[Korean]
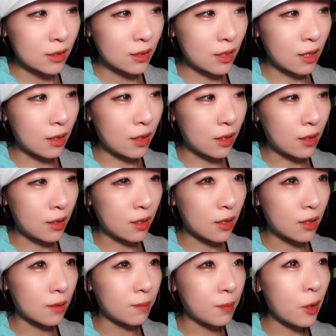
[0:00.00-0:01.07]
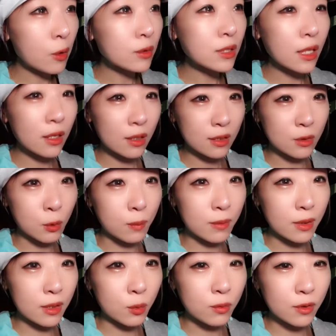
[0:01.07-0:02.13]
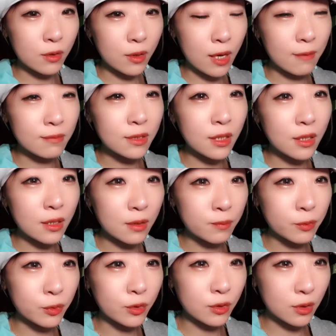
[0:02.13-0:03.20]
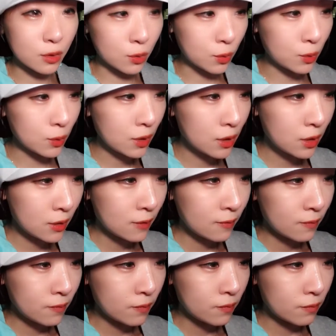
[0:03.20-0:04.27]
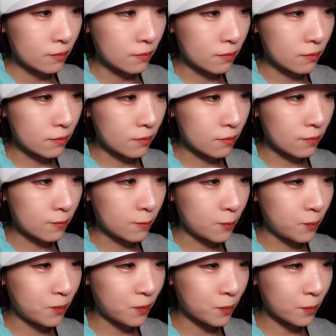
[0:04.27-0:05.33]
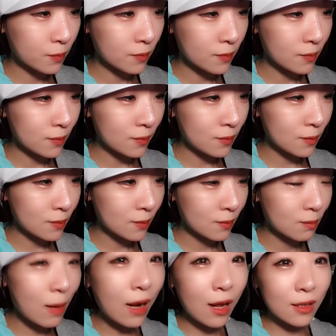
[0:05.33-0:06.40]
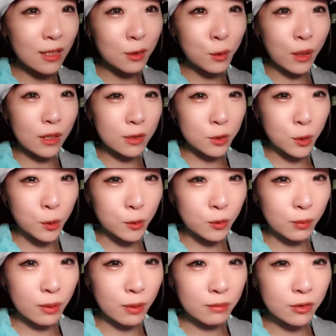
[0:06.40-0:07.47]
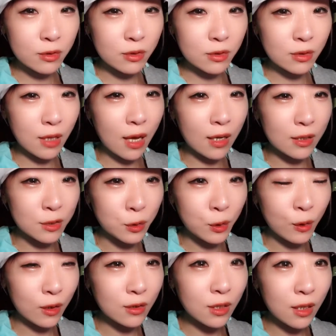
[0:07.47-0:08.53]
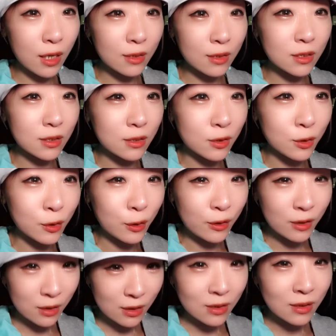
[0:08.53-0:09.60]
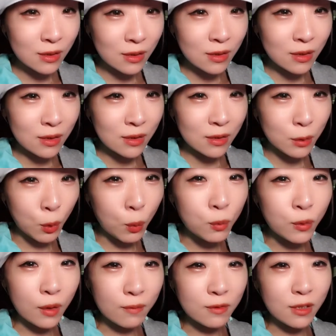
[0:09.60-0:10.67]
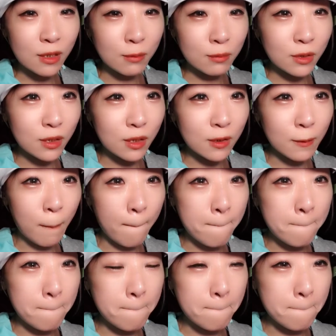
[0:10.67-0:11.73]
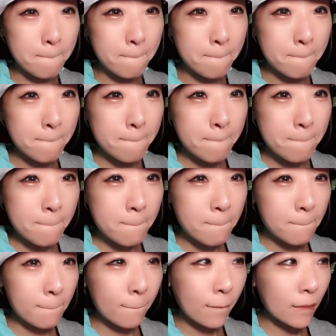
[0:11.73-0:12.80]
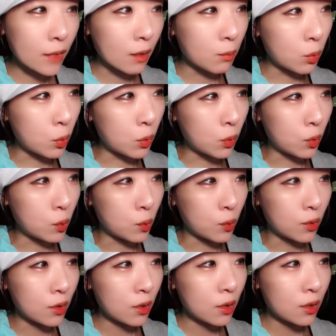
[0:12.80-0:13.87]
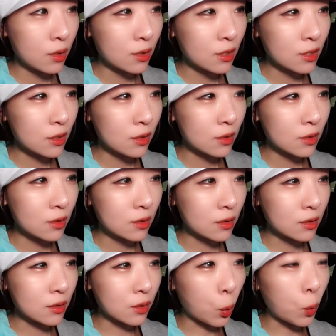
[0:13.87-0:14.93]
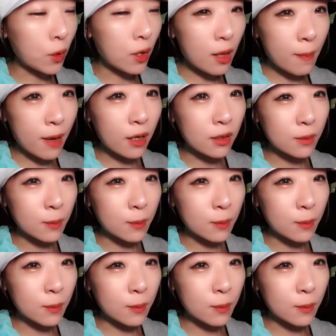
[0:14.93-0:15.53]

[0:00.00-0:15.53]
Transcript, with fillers: 내 평생 정말 너무 감사할 분들이고 음, 말 안 해도 알죠 우리 팬분들은 다 알죠 항상 같이 있어서 너무 감사합니다. 음, 뭐, 올해 방,